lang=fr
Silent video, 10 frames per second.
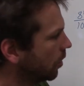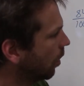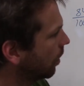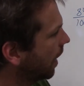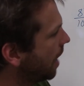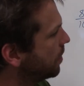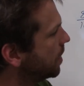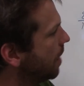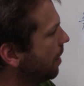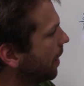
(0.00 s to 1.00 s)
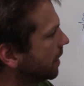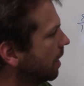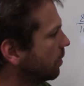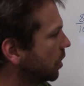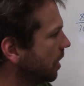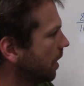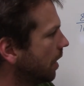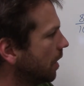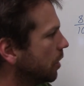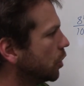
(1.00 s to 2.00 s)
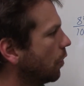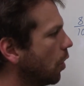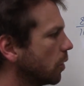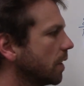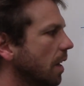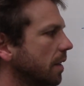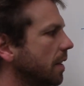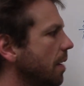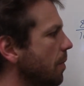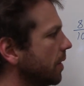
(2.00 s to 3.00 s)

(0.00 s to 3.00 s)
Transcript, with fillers: Donc rapidement, par exemple, si je vais au centième,